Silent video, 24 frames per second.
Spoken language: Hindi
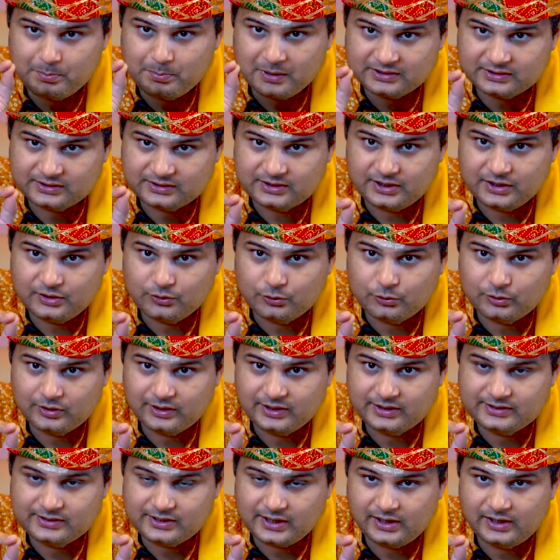बत्ती
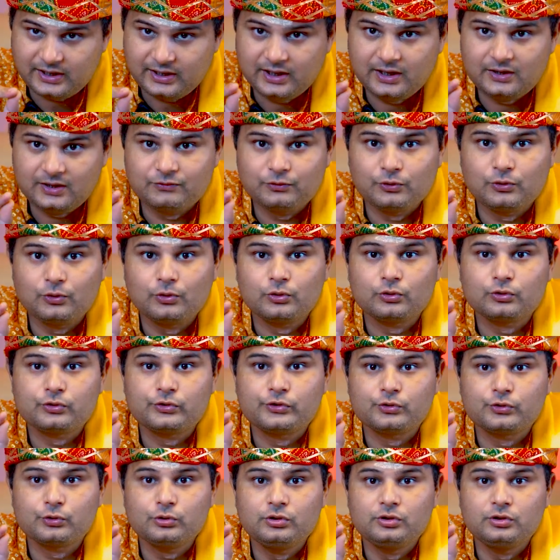होनी चाहिए वो
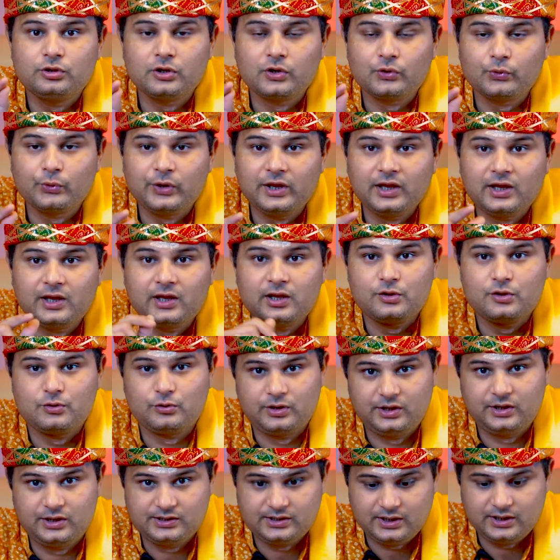शुद्ध रुई की
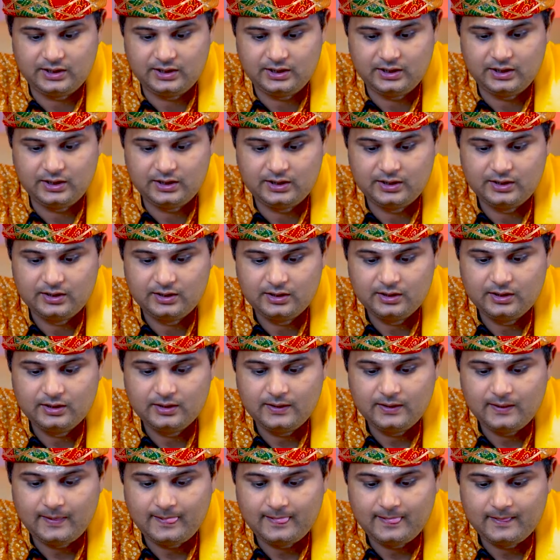होनी चाहिए
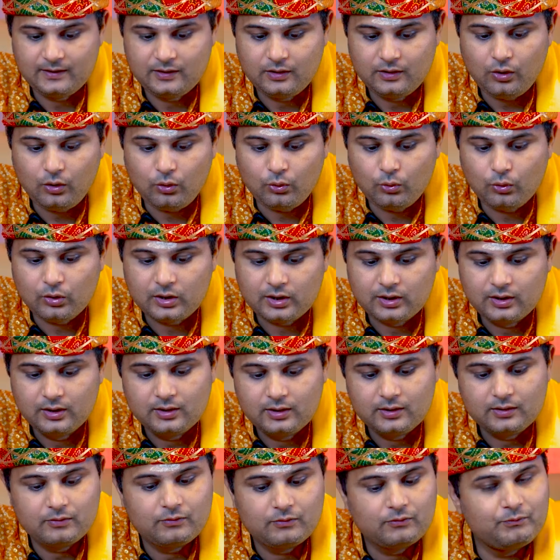और
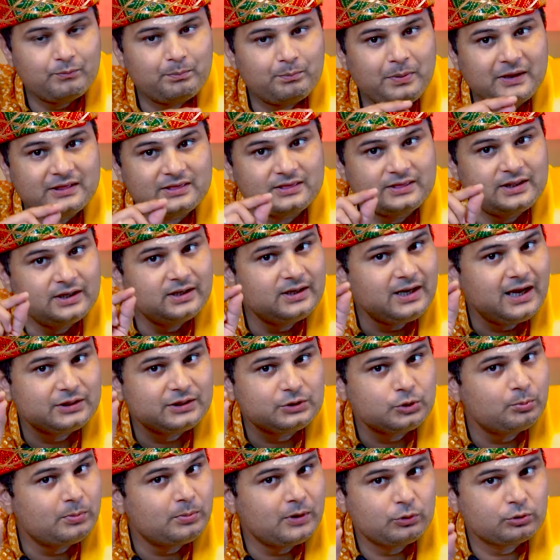बत्ती ना
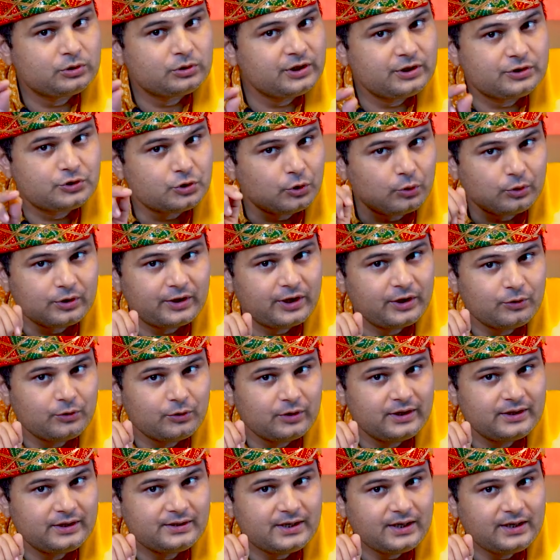तो बहुत ही छोटी
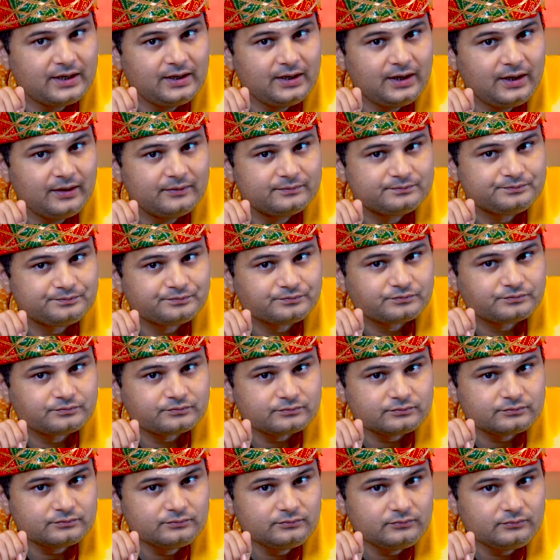होनी चाहिए
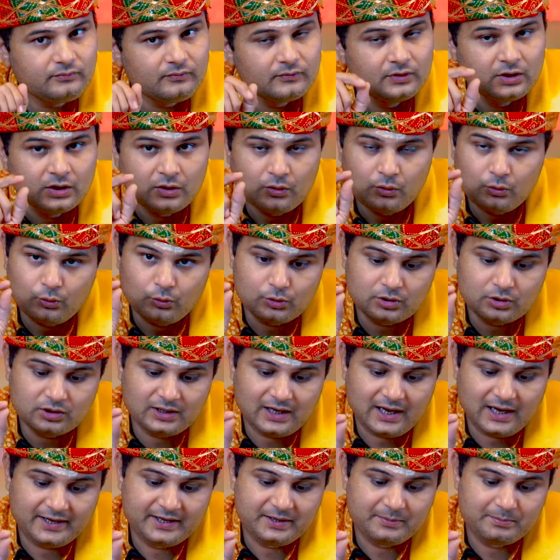और
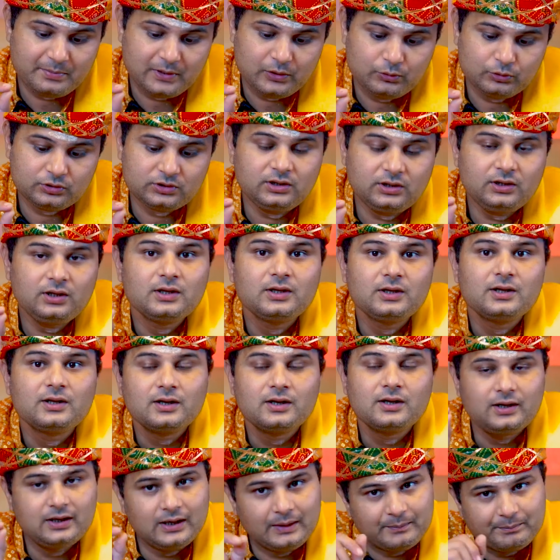ना ही बहुत
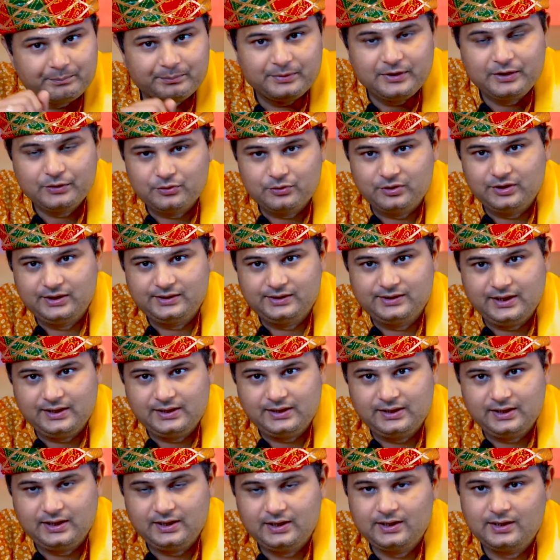लंबी होनी
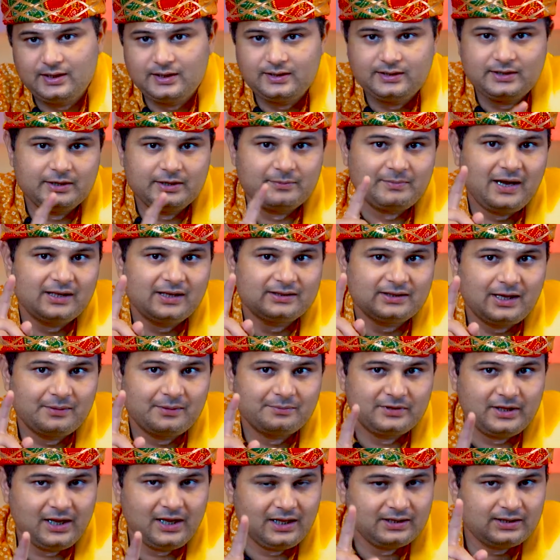चाहिए ये बात आप
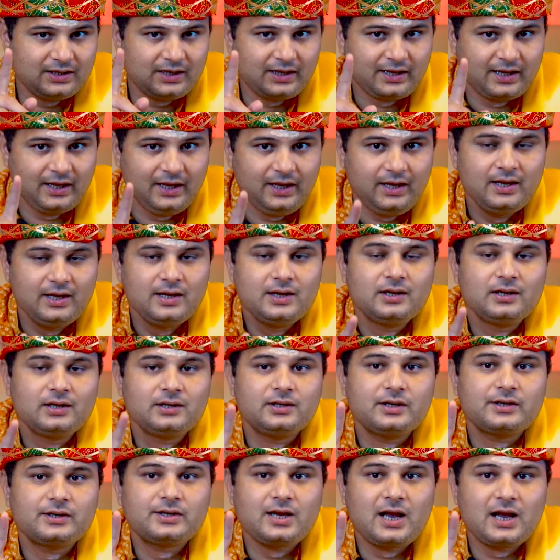ध्यान रखें
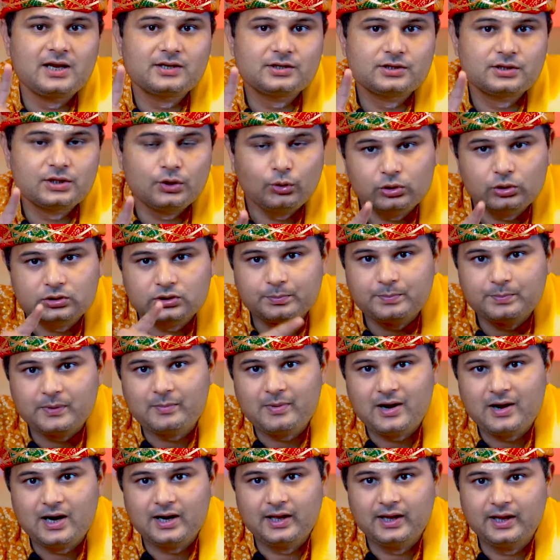ये शास्त्रोक्त
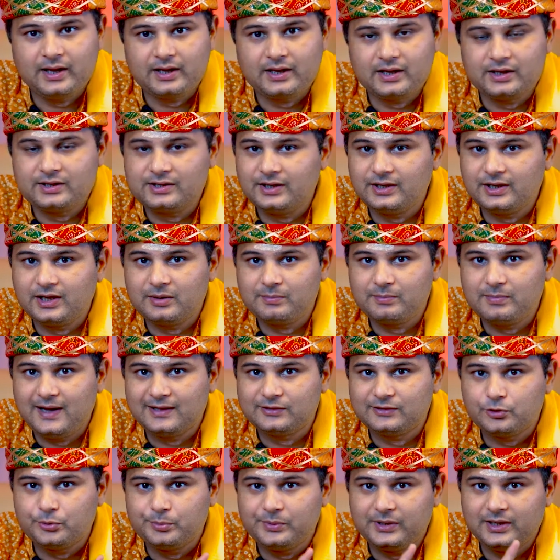प्रमाण है किसी की
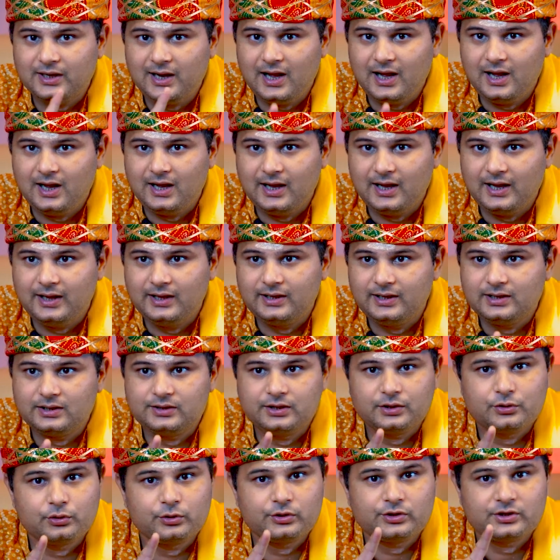बातों में ना आए
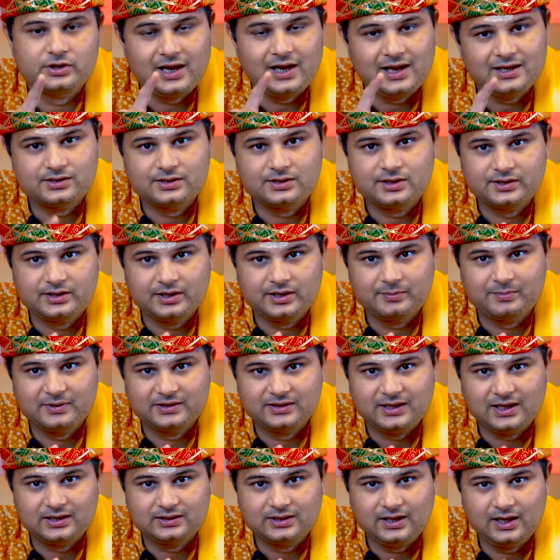यदि कोई शास्त्र से
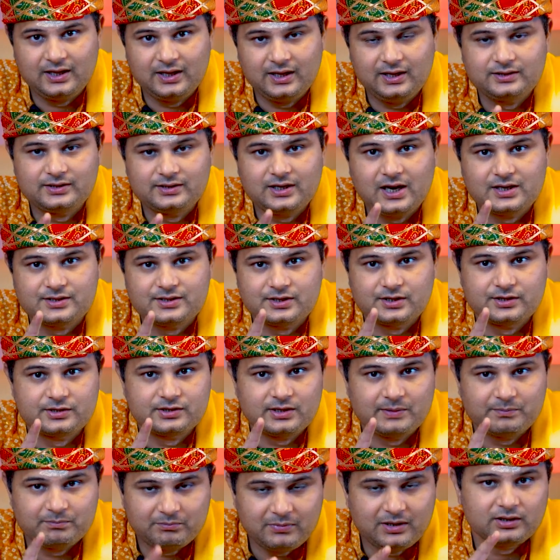बताता है शास्त्र
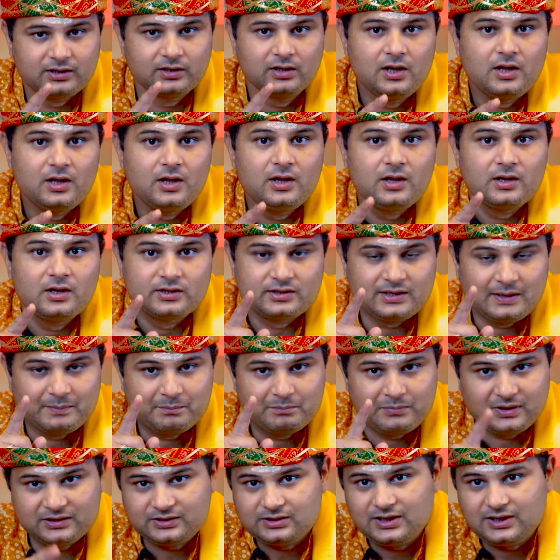सम्मत
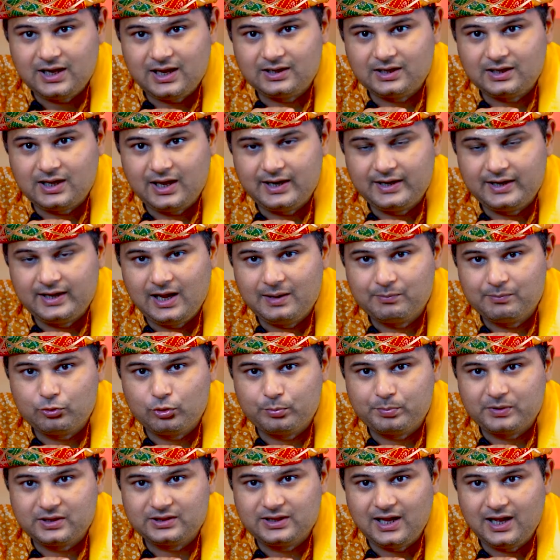सम्मत जानकारी
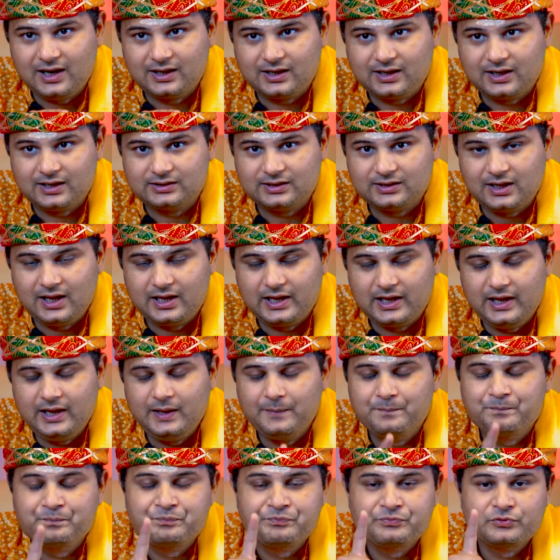आपको प्रदान करता है
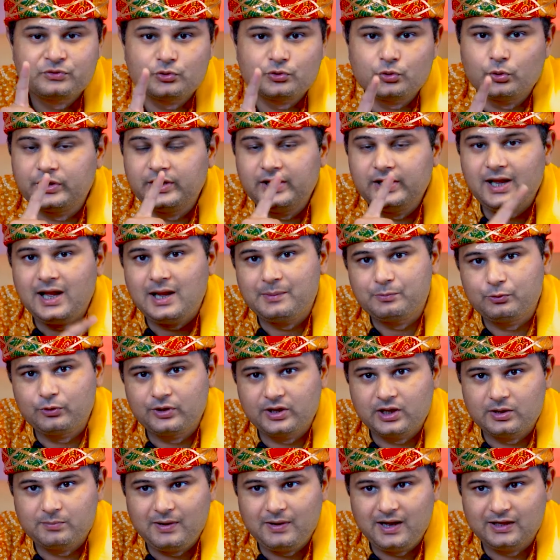तो ही आप
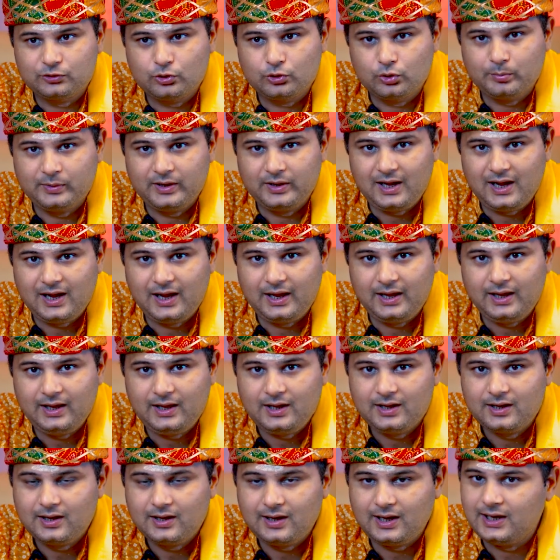उनकी बातों में आए
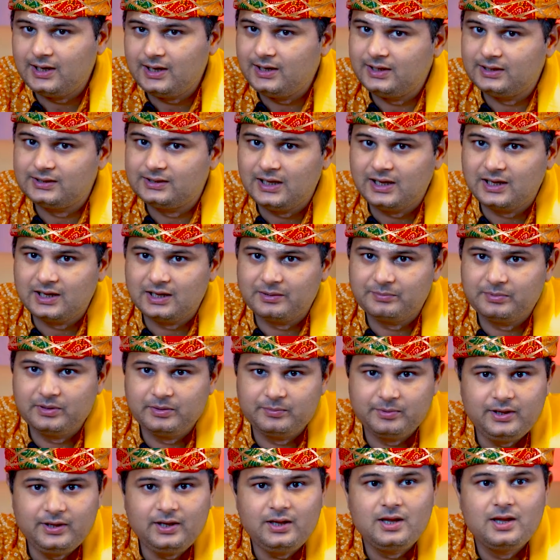अन्यथा कभी
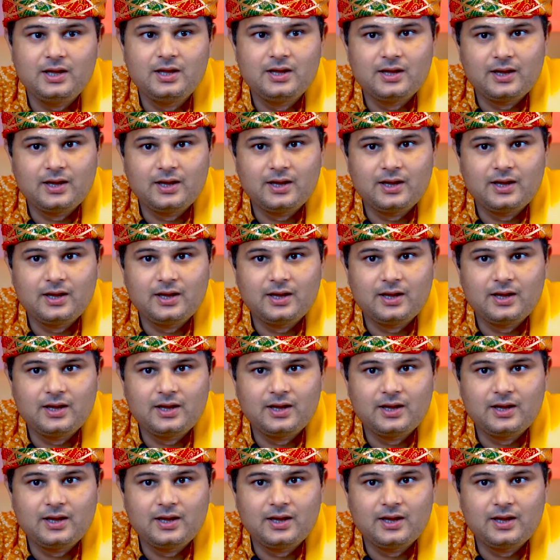भी